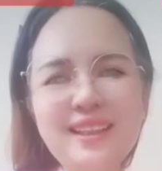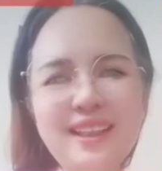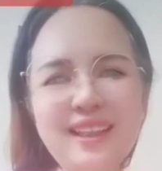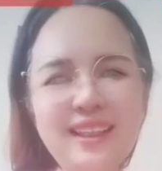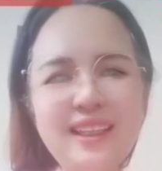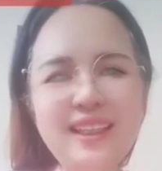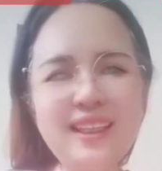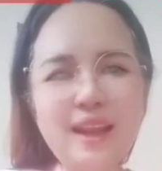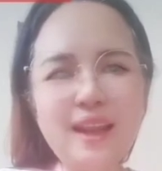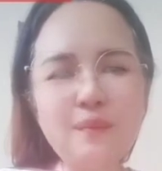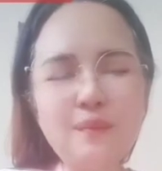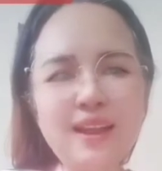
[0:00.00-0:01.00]
ถ้าติดกา
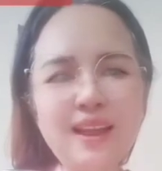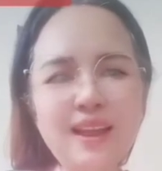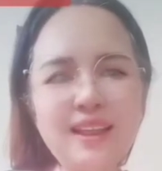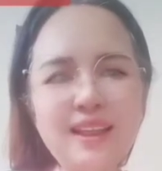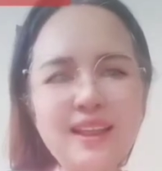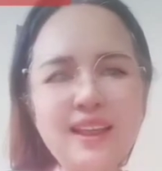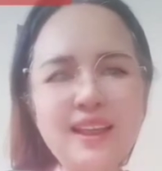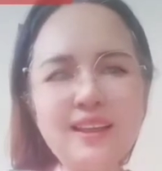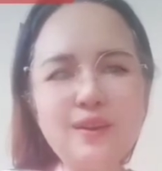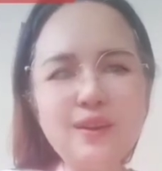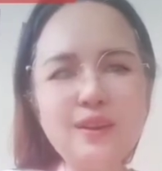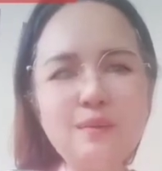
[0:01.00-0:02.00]
รพนันนะคะ
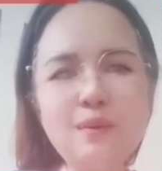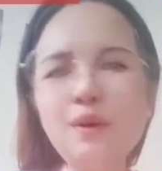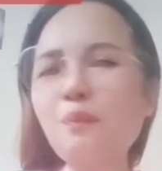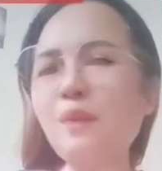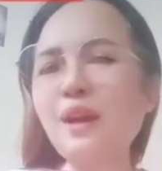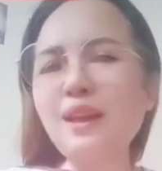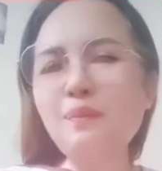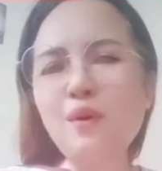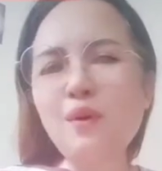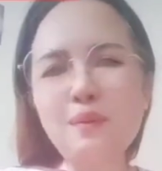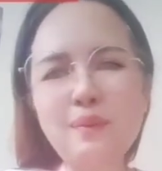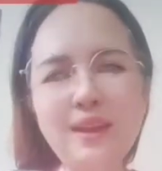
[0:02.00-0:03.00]
โดยเฉพาะไปปล
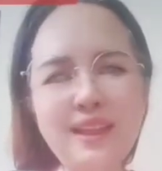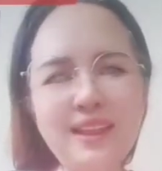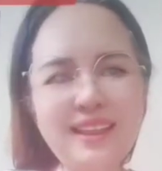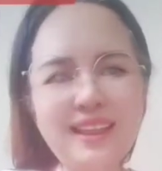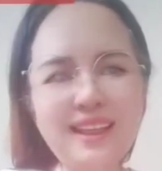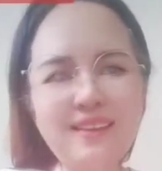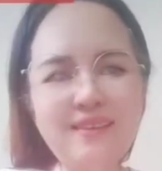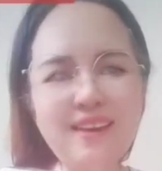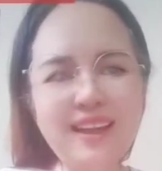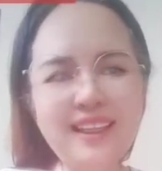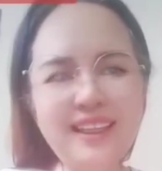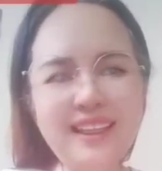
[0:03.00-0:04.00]
อยเป็ดเนี่ยระวั
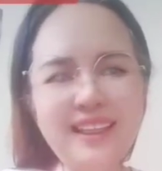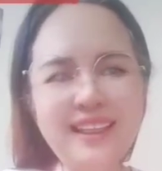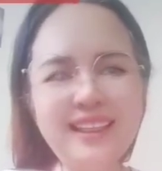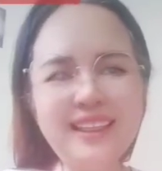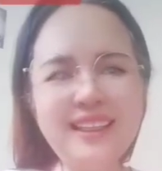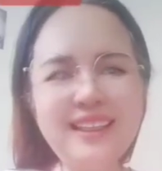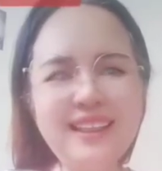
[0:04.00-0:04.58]
งดีๆเด้อ